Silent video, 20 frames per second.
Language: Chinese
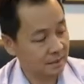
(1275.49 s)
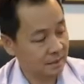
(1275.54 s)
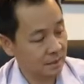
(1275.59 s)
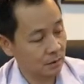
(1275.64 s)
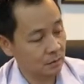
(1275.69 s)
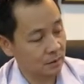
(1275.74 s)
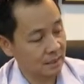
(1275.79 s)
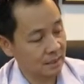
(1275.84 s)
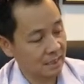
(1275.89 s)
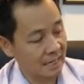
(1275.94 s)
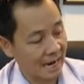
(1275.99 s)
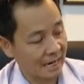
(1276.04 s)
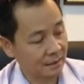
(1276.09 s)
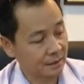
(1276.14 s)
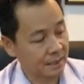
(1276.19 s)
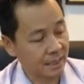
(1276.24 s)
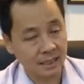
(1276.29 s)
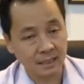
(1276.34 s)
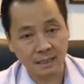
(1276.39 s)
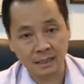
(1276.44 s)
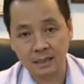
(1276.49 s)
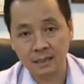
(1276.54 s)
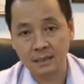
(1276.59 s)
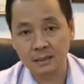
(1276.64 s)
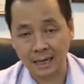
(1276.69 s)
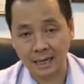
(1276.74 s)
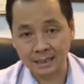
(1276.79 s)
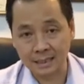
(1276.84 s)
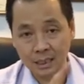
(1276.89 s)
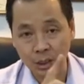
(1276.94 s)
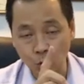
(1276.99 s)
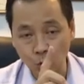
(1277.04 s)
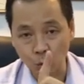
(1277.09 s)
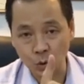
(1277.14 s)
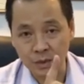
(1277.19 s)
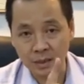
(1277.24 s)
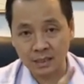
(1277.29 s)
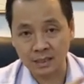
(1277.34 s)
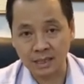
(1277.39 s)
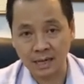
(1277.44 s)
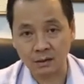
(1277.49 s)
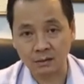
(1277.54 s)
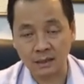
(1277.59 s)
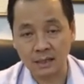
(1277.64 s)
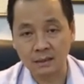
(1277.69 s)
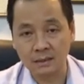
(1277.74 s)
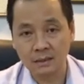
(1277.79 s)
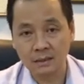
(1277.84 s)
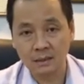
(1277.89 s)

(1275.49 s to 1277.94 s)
求了两天了，拿一吨的药啊，